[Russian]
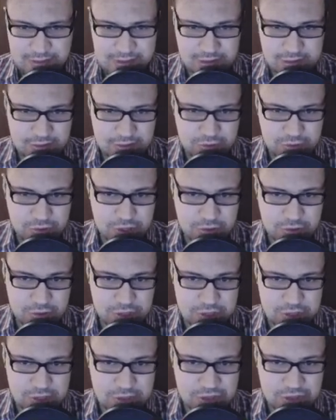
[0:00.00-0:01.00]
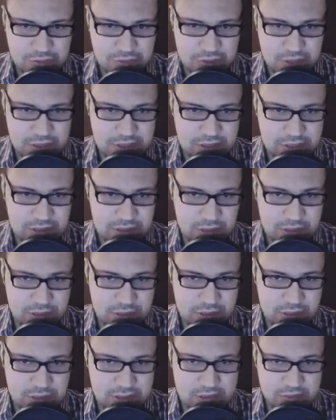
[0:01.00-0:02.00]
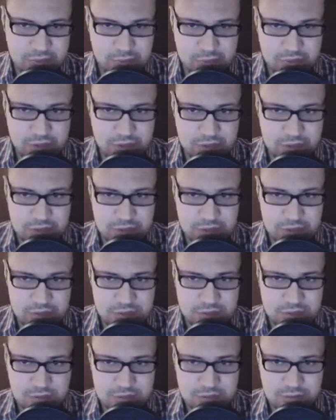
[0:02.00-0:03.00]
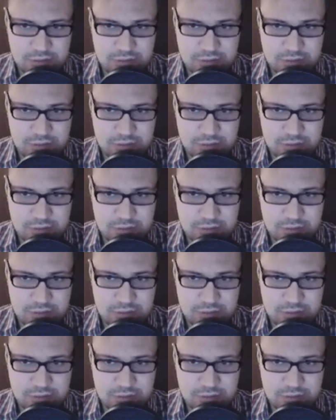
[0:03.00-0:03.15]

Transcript: А ну, туда, куда они должны были идти, ты не отрезал путь, я надеюсь?